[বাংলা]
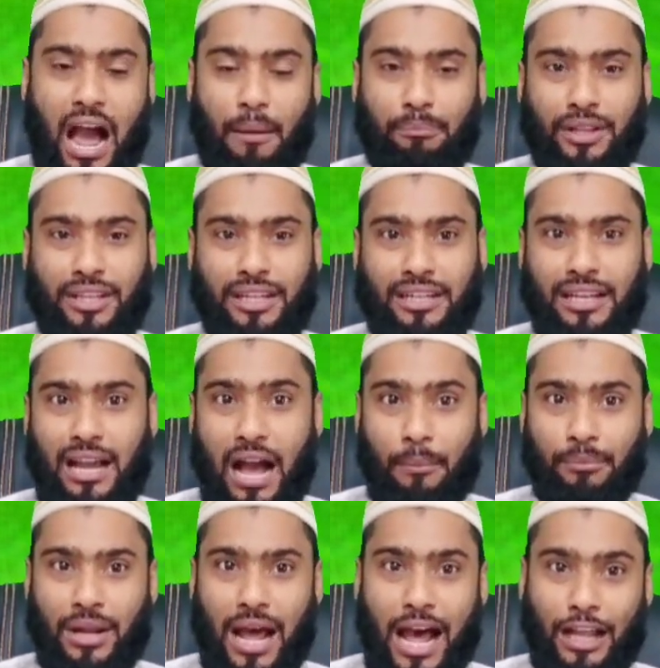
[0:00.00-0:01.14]
আপনাদেরকে
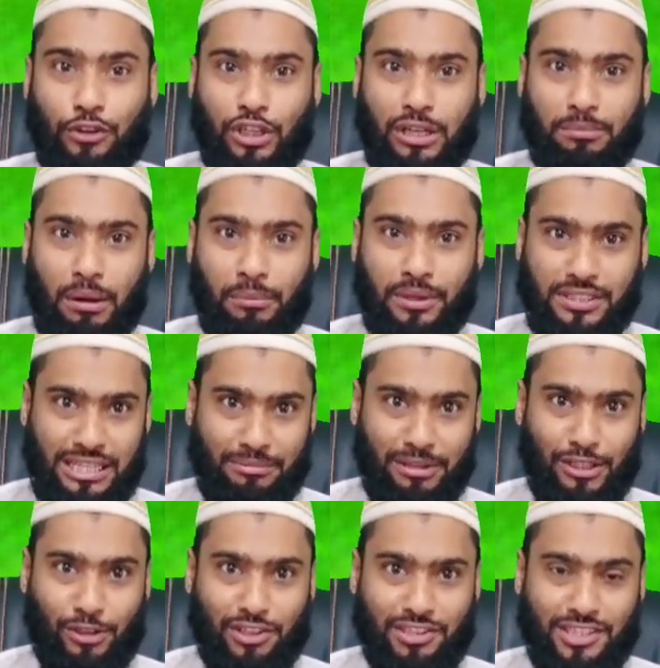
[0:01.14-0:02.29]
আমরা আন্তরিকভাবে
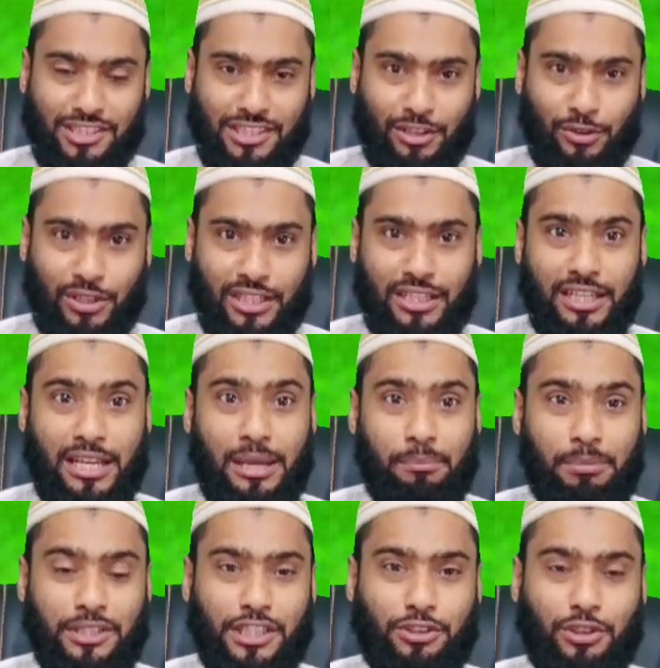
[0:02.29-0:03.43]
সেবা দেওয়ার চেষ্টা করি
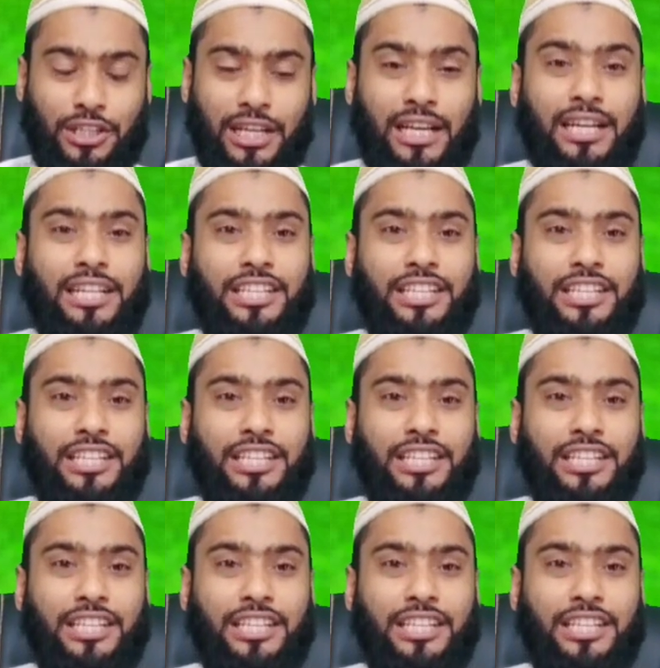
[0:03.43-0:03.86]
বিশেষ করে